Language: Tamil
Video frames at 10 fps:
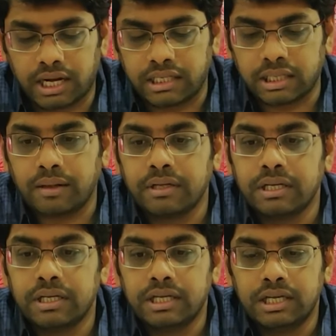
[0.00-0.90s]
கரெக்டு தான்
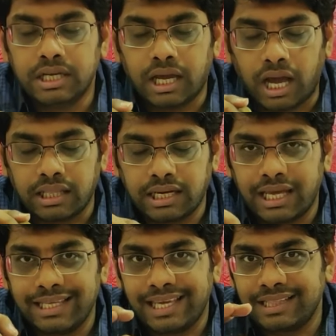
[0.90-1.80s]
அதில்
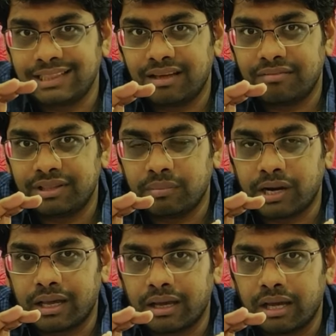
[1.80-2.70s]
எந்த
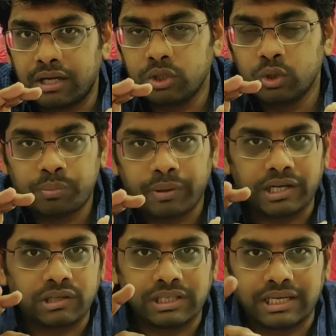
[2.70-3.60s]
விதமான நியூ
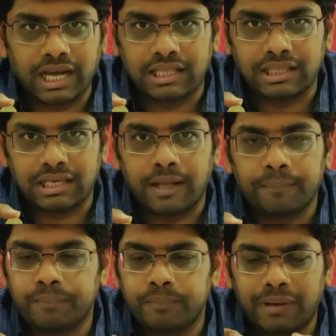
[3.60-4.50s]
பிரிண்ட்டும் இருக்காது அதில்
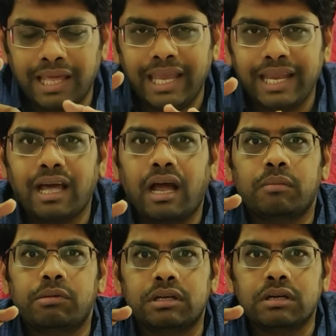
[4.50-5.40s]
பிளெயினாக
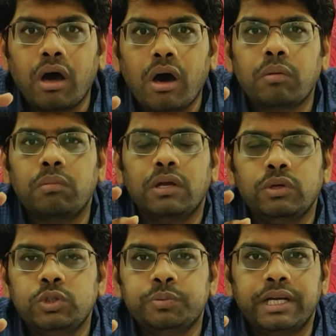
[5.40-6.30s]
நம்ம நார்மலாக
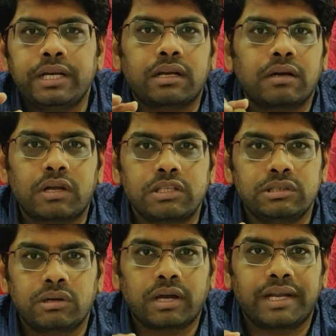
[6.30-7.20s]
யூஸ் பண்ணிகிட்டு இருக்க ஒரு அஞ்சு
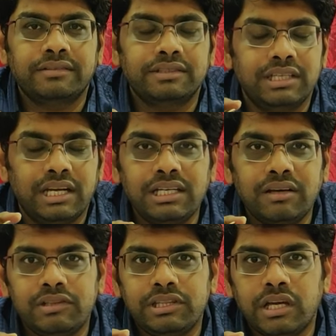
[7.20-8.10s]
ரூபா காயின் என்ன
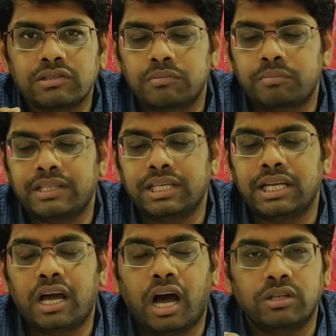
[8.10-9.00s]
வித்தியாசம்னு
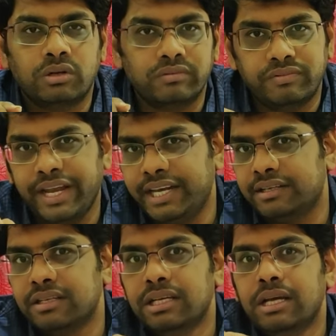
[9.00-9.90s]
பார்த்தீங்கன்னா அதோட வெயிட்
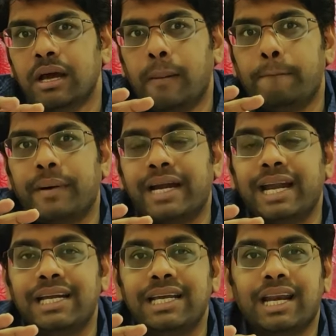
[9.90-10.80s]

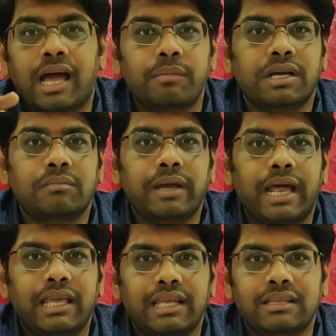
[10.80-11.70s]
பன்னெண்டு கிராமுக்கு
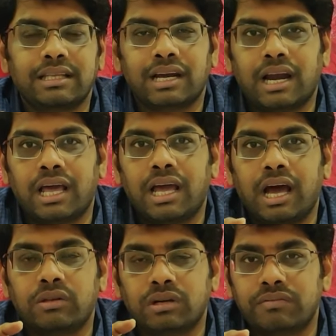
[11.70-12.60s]
மேலே இருந்ததுனால
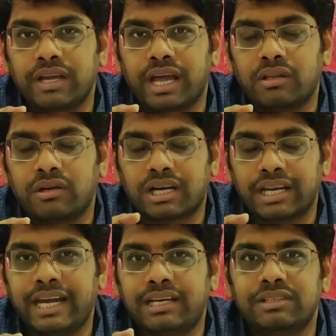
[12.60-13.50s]
அதோட வே அதோட
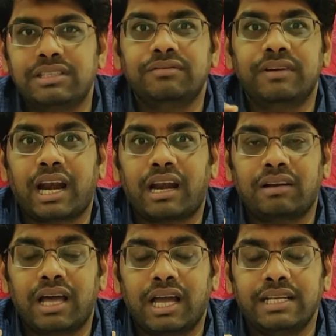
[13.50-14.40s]
ரேட்டு வந்து வேற
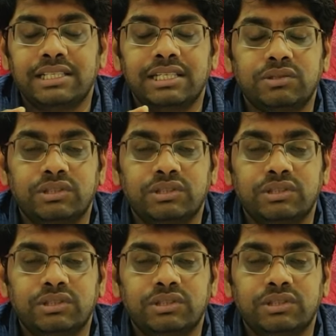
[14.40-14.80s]
லெவலாக ஆயிடுச்சு ஸோ